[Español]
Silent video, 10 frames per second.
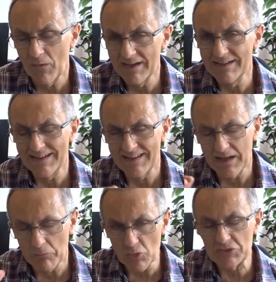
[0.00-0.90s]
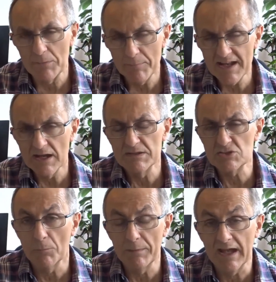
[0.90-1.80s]
la labor también era
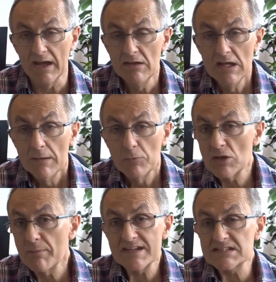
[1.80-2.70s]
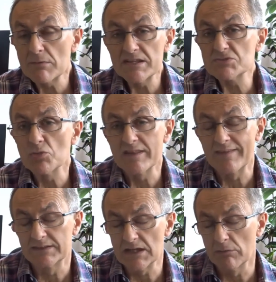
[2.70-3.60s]
más compleja. por pues la madre estaba
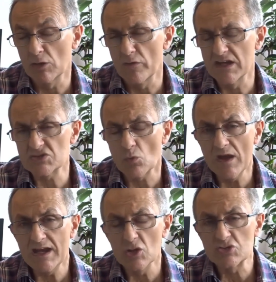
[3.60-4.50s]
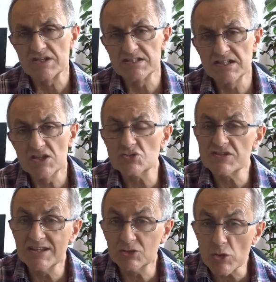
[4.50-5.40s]
desbordada, trabajo de la escuela, los tres
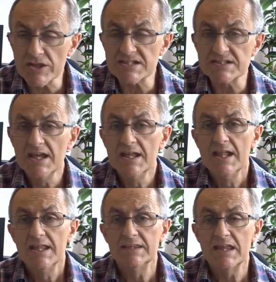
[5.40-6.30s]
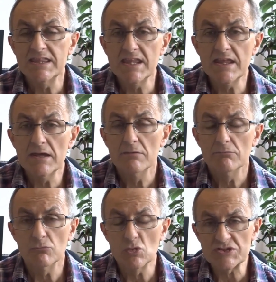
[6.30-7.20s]
niños, y entonces decide
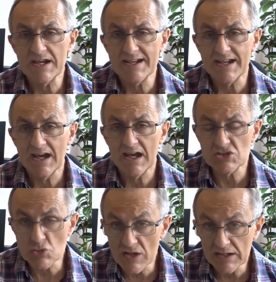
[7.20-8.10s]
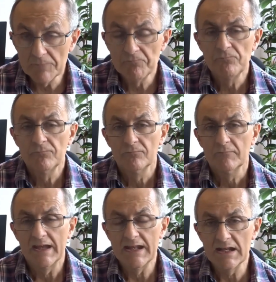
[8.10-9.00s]
buscar ayuda
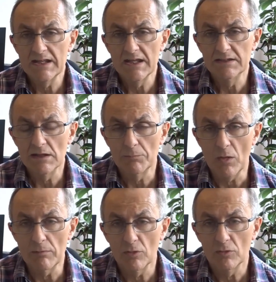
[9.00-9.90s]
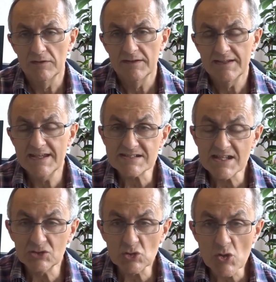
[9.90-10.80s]
en alguien del pueblo. Y es
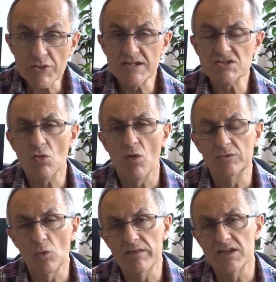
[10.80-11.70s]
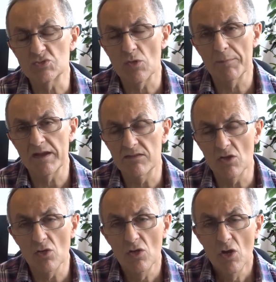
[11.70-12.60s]
entonces cuando hace su
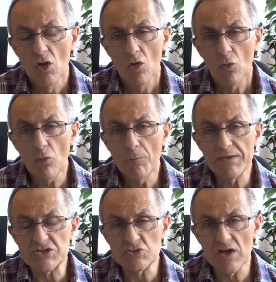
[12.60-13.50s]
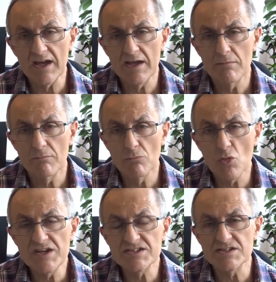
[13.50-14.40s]
aparición un personaje
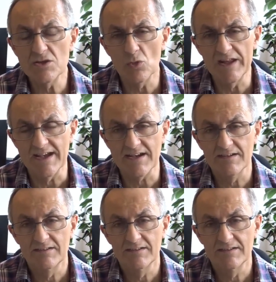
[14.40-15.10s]
muy singular,